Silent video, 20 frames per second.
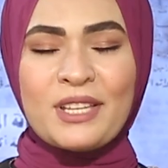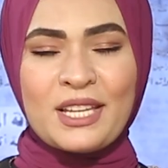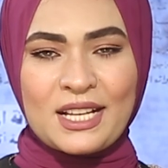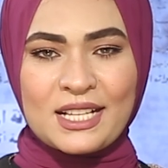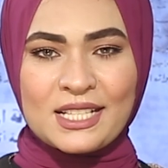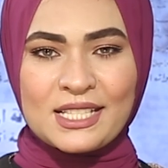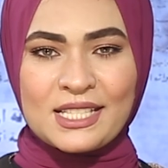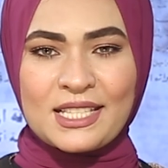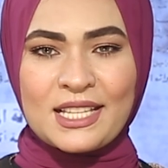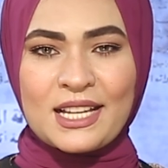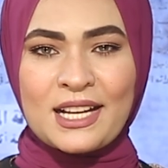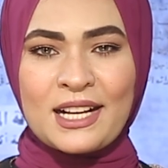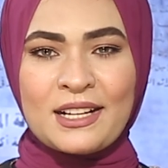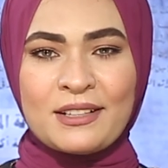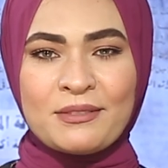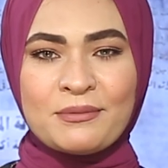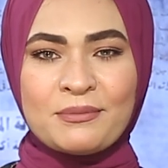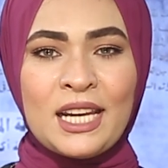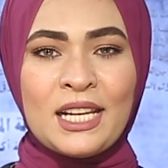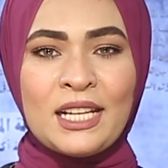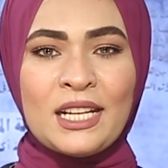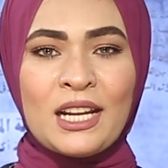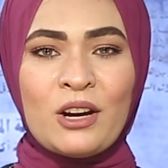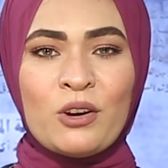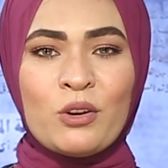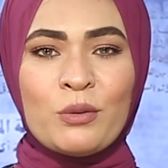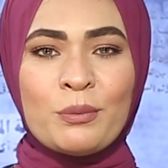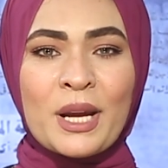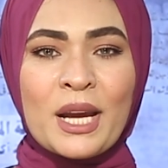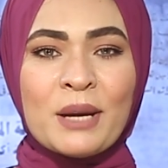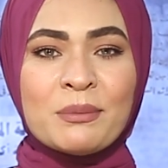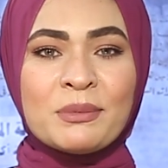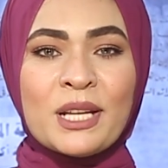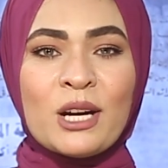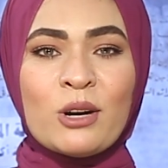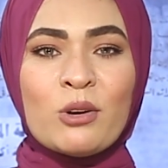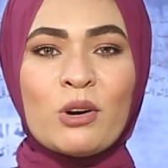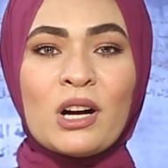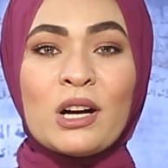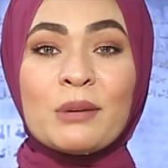في آسيا إنهم
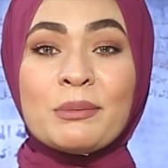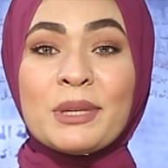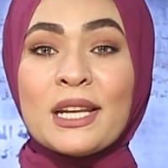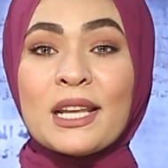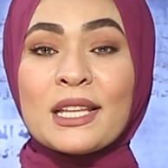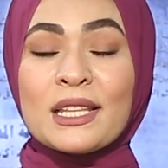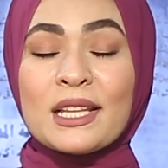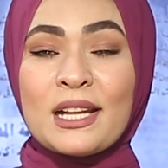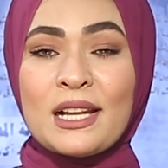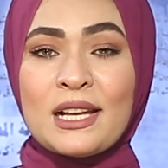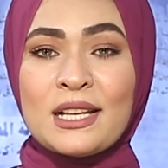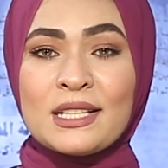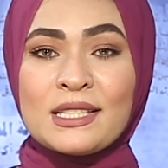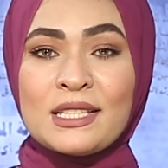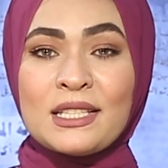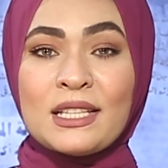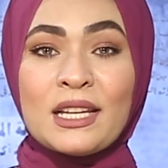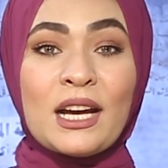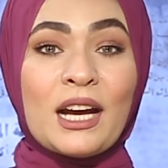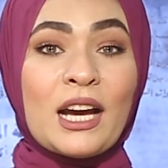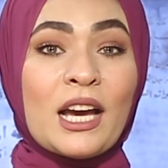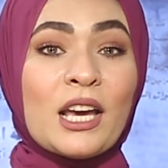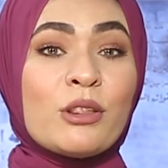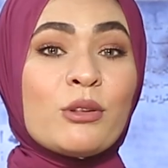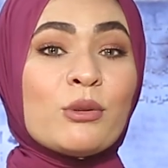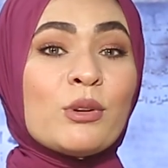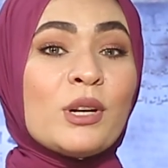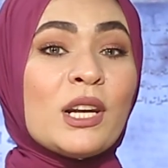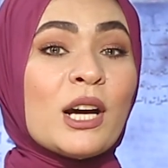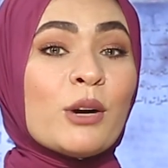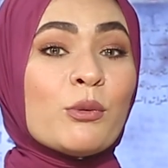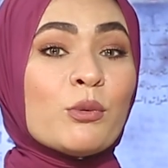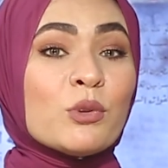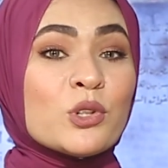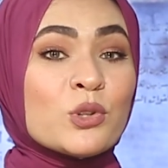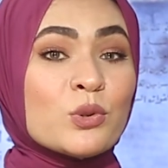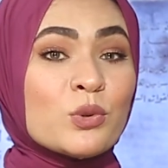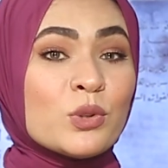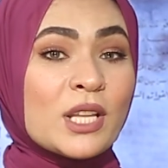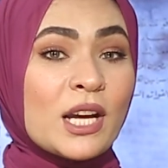أبناء قبيلة خاسي حيث لا
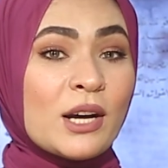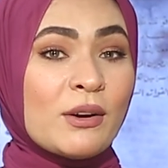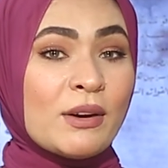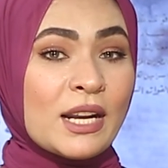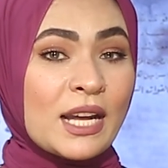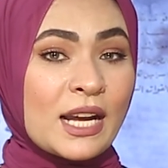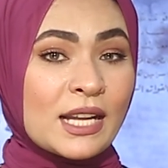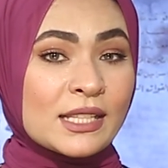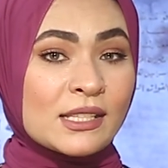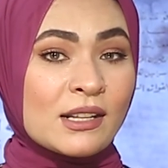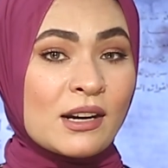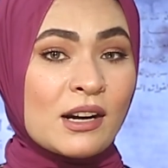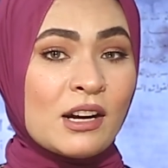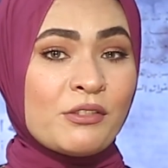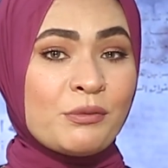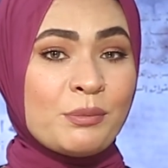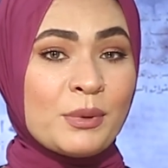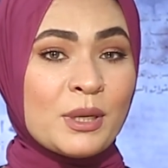وجود ولا اعتراف